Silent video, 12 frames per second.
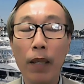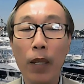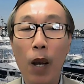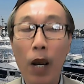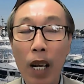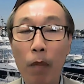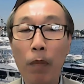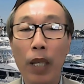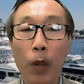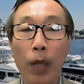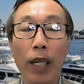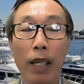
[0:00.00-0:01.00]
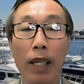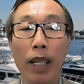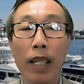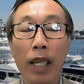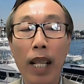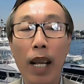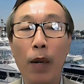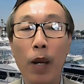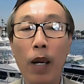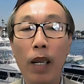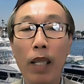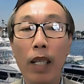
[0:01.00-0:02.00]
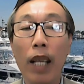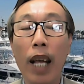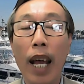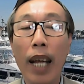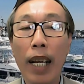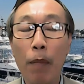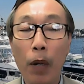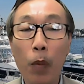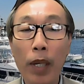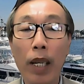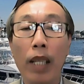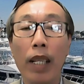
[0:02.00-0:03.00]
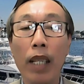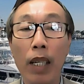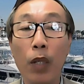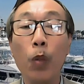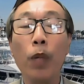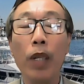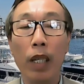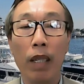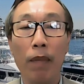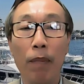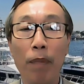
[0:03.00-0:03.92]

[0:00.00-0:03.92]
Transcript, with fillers: do các ông chỉ huy cái chiếc tàu đó hay là một quyết định từ trung ương